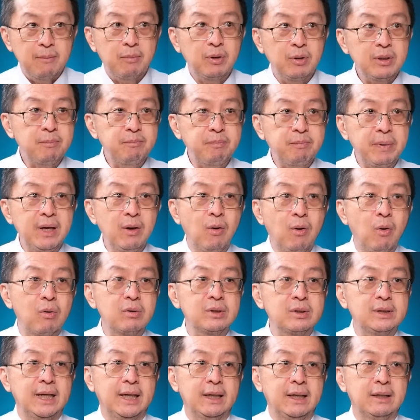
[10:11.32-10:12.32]
เพราะฉะนั้นปีห
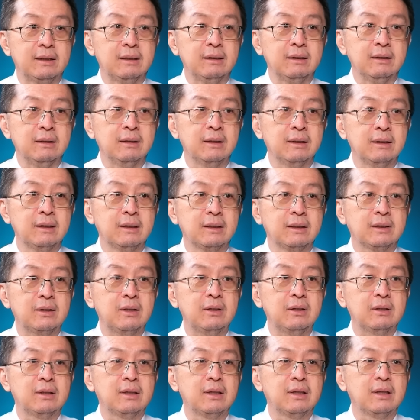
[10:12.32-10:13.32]
กเจ็ด
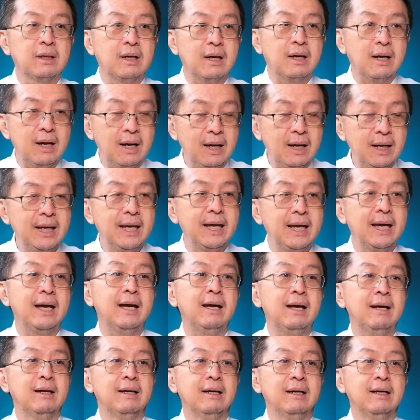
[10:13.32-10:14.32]
เคลีย
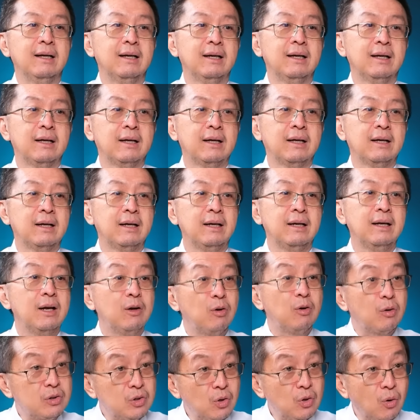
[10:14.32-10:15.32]
ร์เรื่
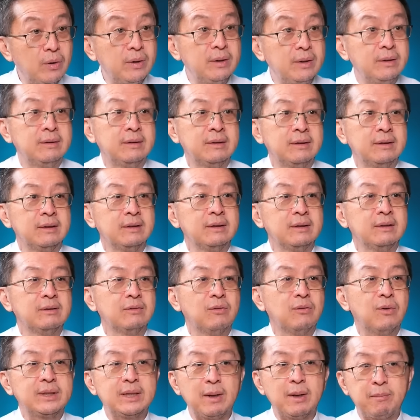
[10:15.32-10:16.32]
องรถยนต์
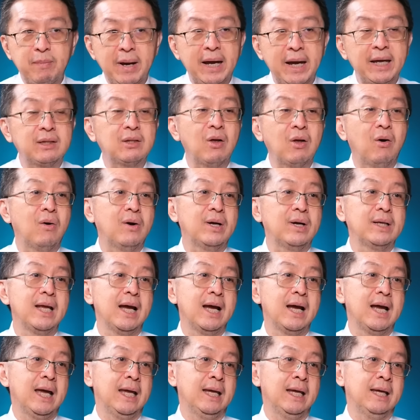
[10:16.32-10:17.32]
ว่าจะไปต่อกัน
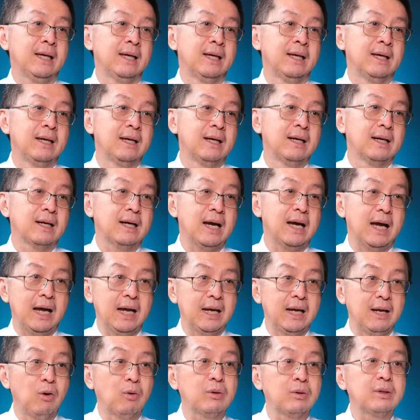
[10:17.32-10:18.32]
ยังไงกับ
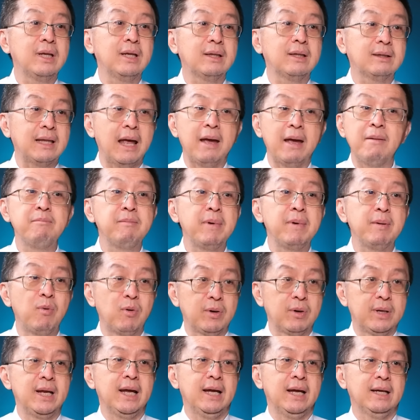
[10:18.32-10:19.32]
ไอ้รถที่เต็มไปห
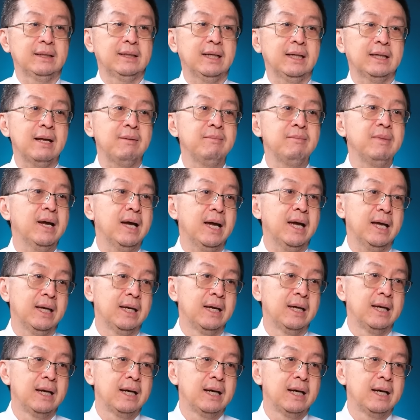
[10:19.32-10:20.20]
มดเนี่ยจะทำยังไง